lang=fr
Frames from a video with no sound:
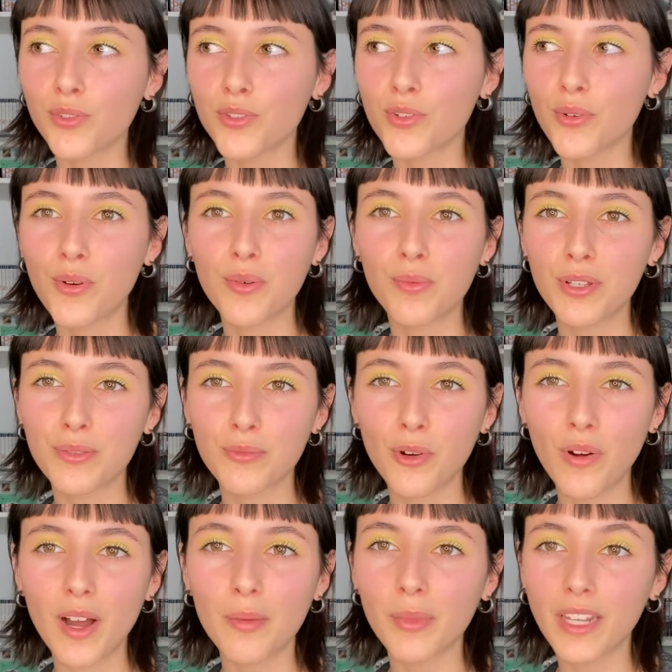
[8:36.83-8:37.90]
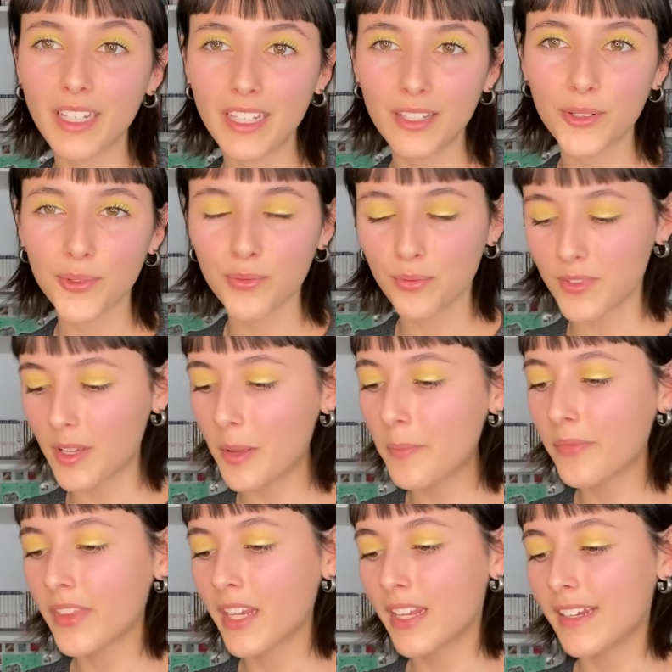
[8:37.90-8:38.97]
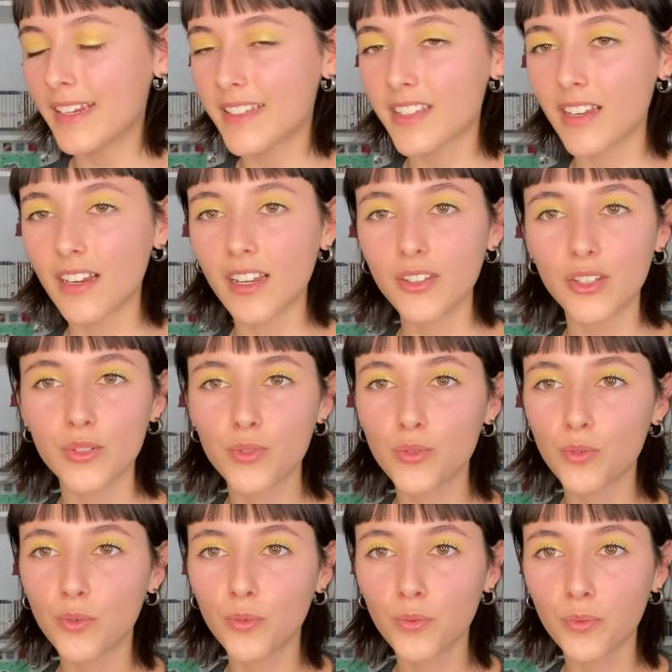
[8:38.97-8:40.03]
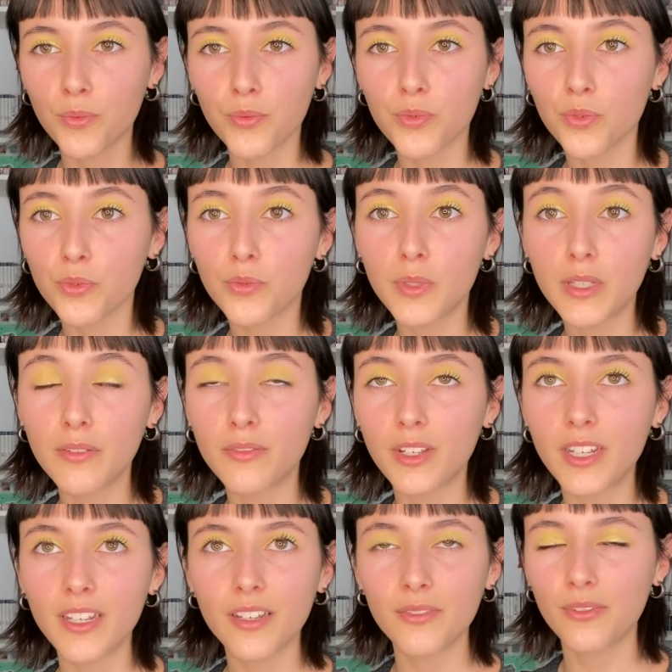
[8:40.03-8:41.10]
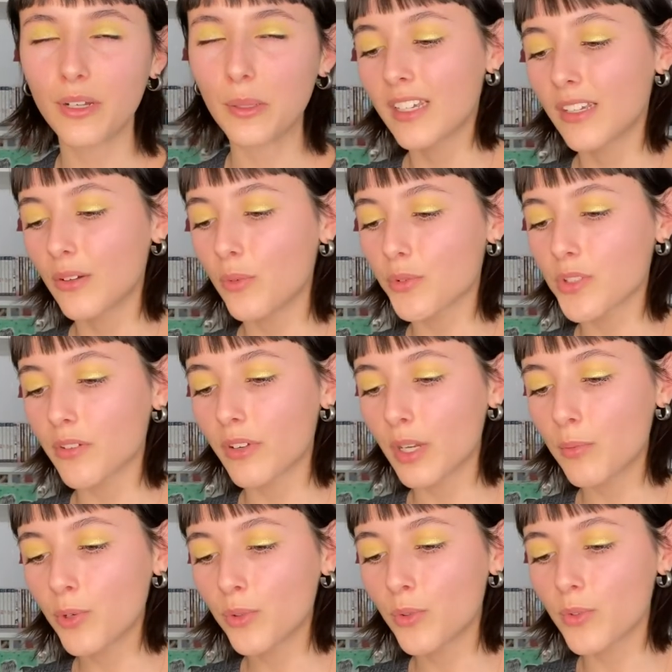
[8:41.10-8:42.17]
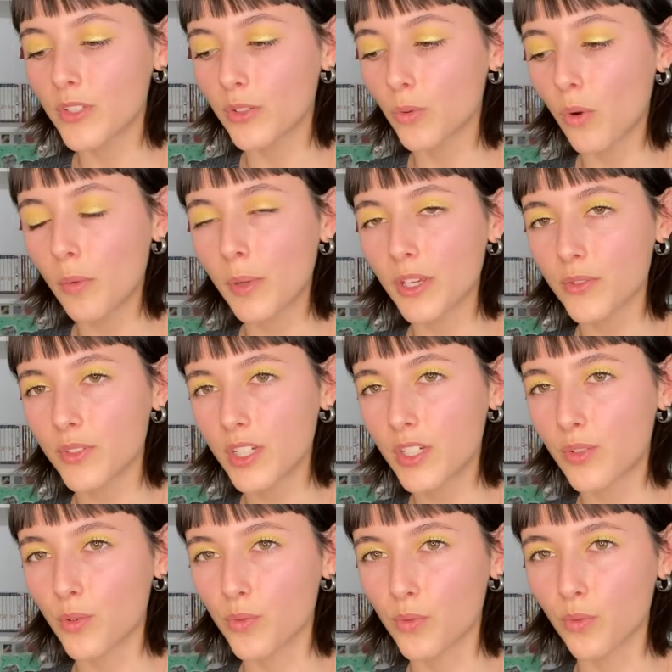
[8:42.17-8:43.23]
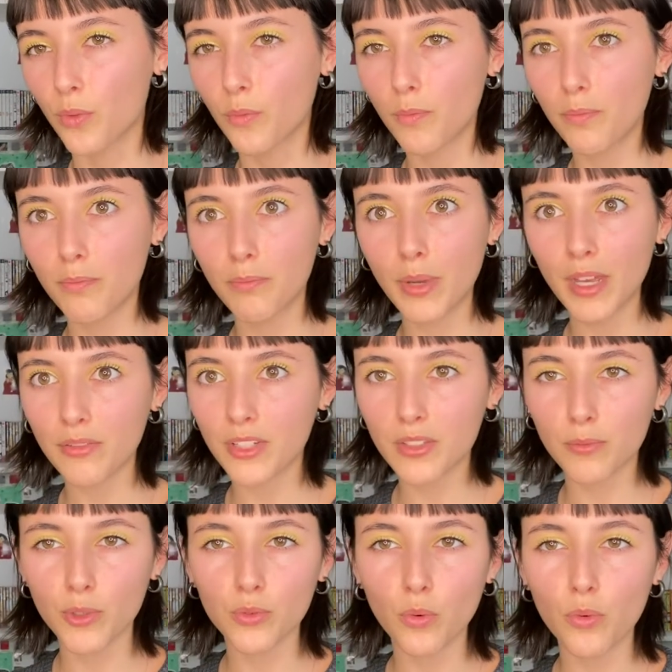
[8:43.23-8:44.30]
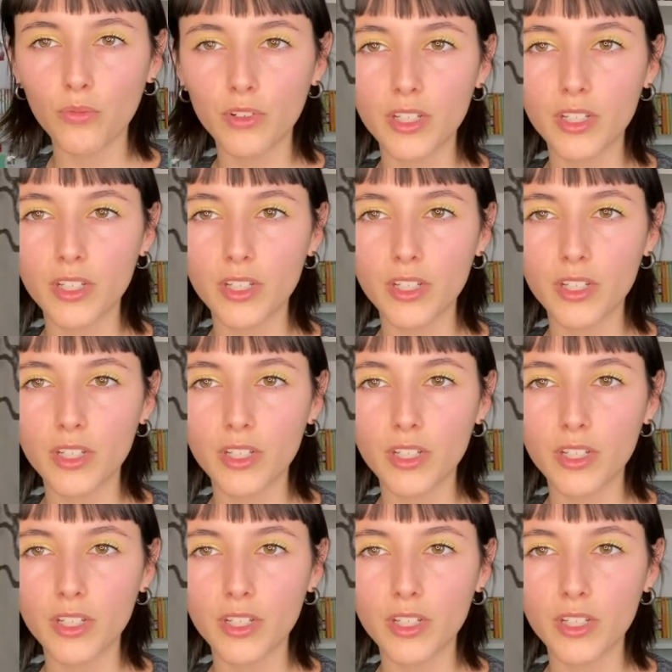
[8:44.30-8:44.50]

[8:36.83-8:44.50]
sont complètement imbriqués dans tout ça et ça a l'air d'être son, univers. Enfin, on sent vraiment que ces trois personnages se sont parfaitement trouvés.